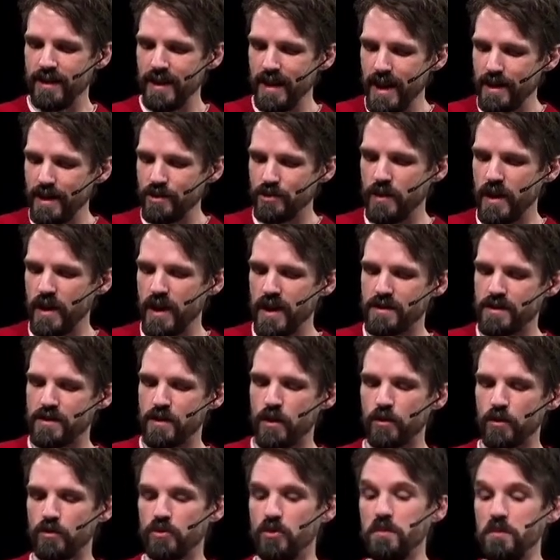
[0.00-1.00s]
Genèse en
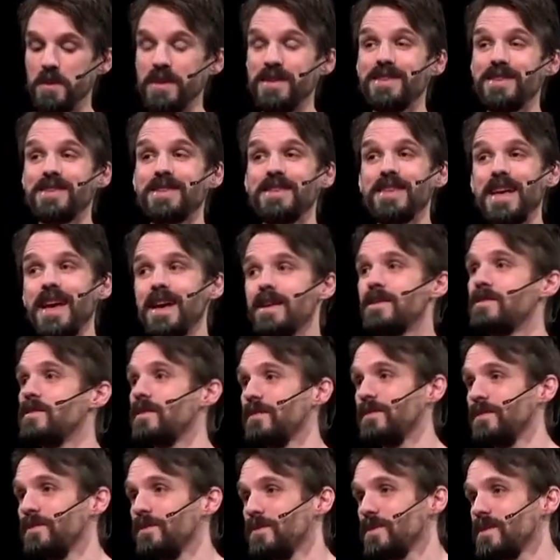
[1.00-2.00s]
2016,
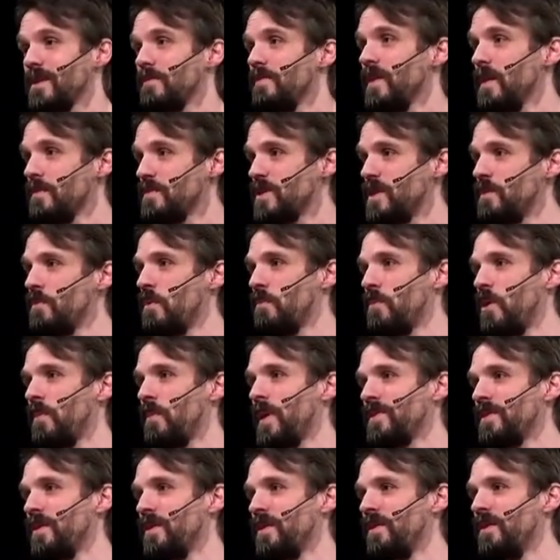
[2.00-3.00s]
donc ça fait un petit moment
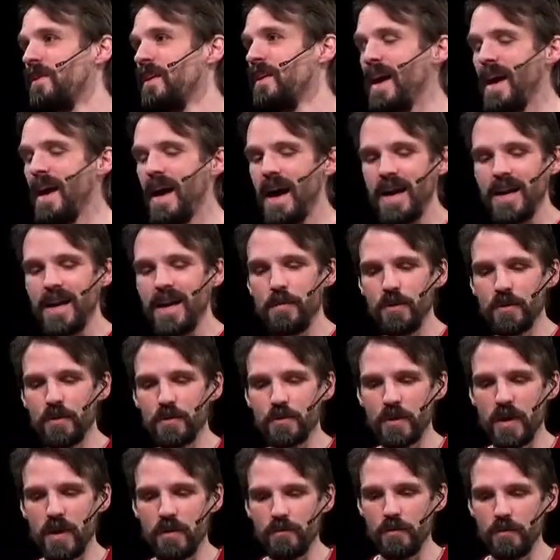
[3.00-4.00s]
maintenant. À l'époque, on
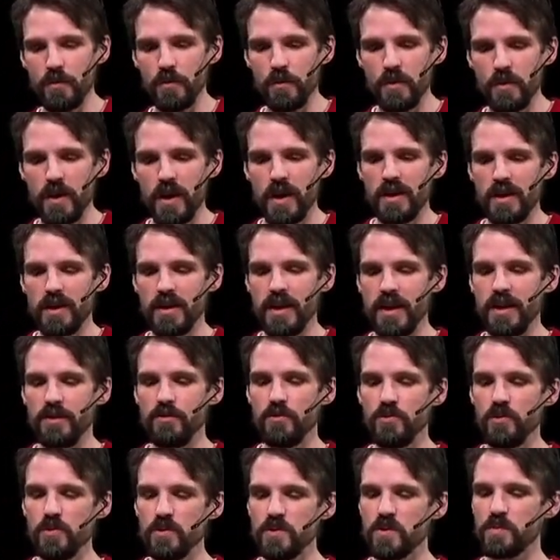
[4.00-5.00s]
a vu les
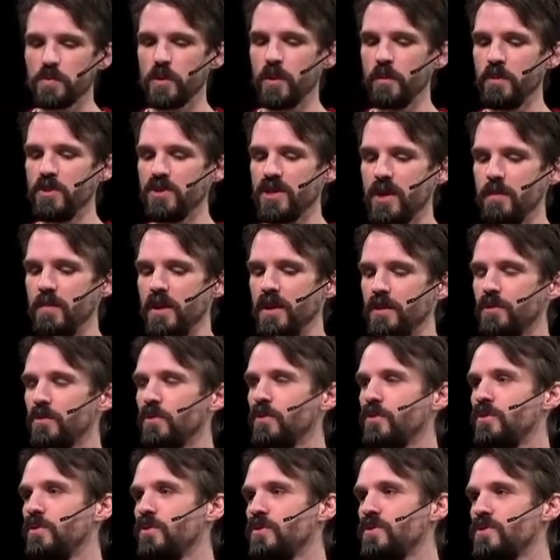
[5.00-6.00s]
douze premiers chapitres
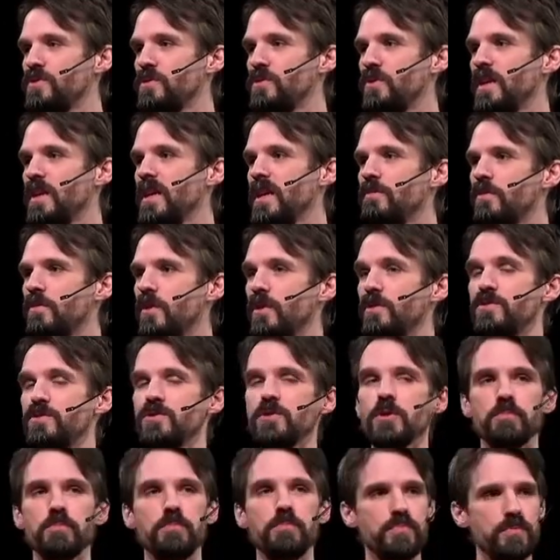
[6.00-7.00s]
de ce livre sur
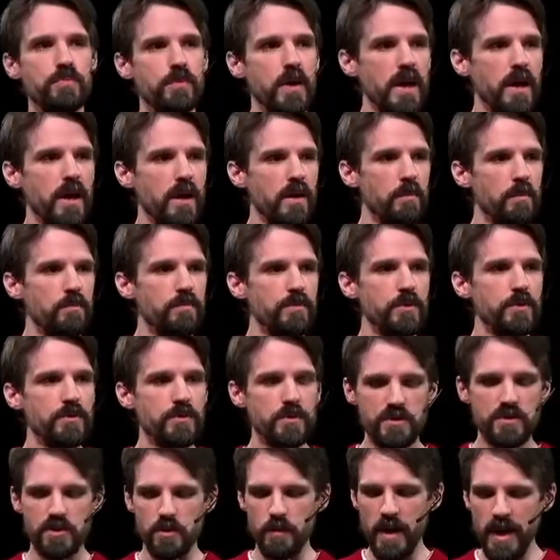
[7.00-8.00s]
euh, plusieurs
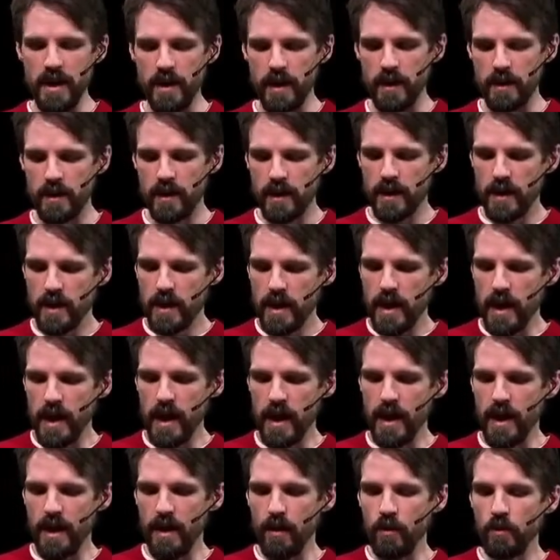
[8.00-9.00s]
semaines.
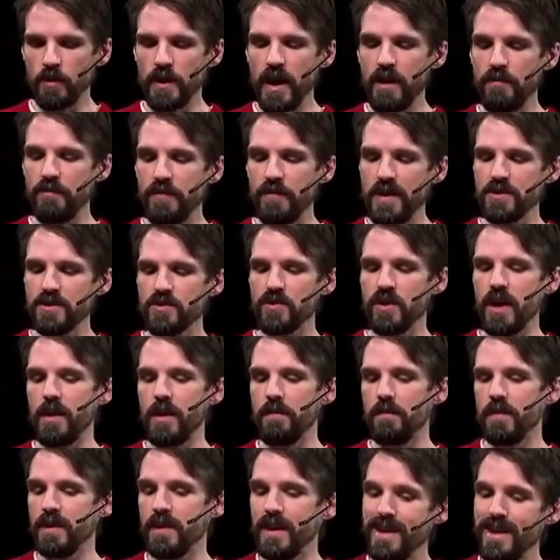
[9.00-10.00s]
Euh, on a fait cela
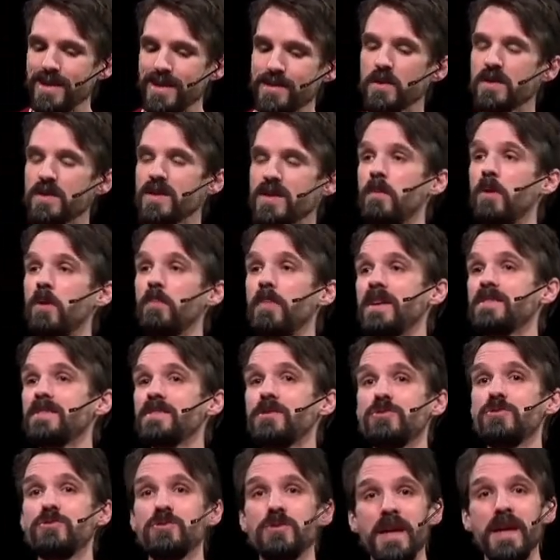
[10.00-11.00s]
essentiellement parce que
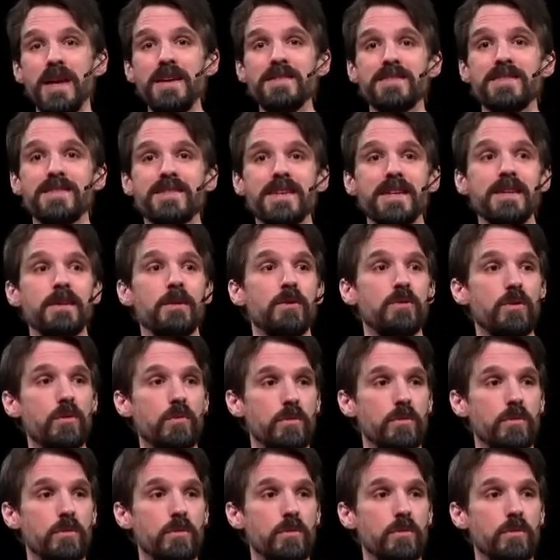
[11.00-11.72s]
Genèse, c'est long.